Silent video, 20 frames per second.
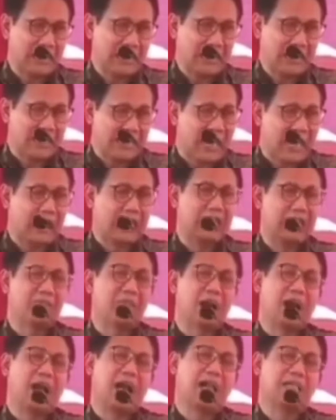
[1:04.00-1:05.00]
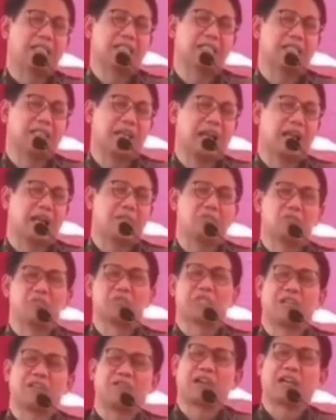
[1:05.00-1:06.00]
yang dibahas di dalam
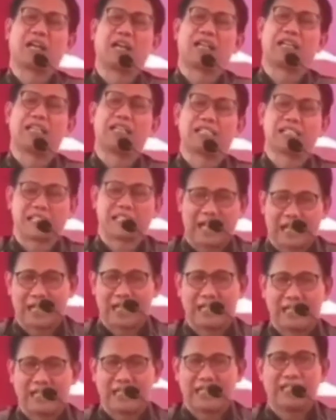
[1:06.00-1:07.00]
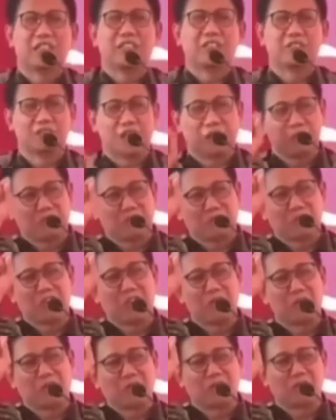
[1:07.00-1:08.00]
musyawarah desa sudah
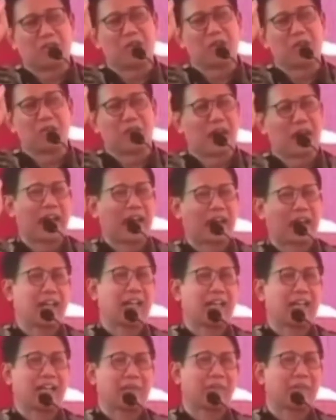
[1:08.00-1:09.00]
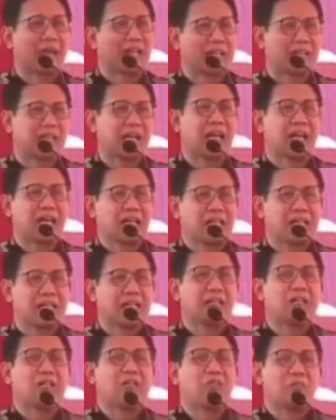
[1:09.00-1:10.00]
betul-betul mengarah kepada
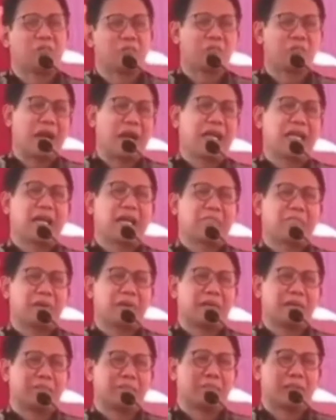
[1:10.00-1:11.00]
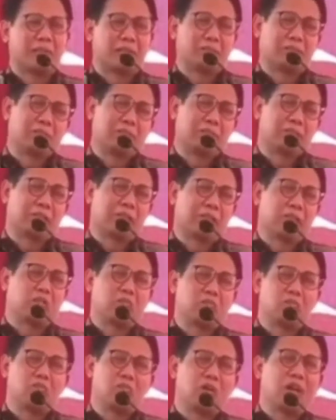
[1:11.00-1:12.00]
upaya
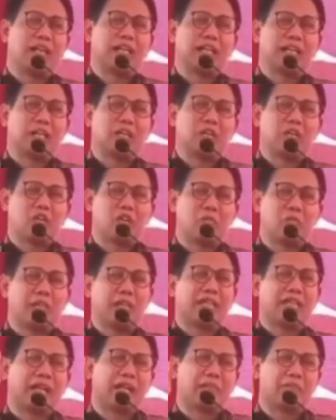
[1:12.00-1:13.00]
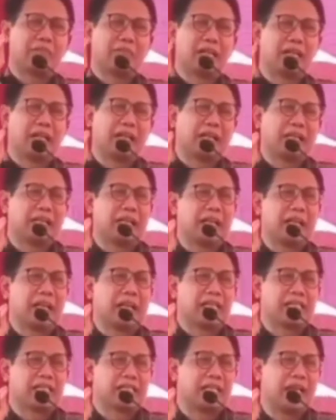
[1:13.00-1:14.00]
pertumbuhan ekonomi dan peningkatan
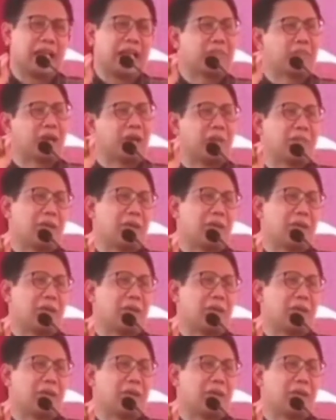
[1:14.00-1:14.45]
SDM apa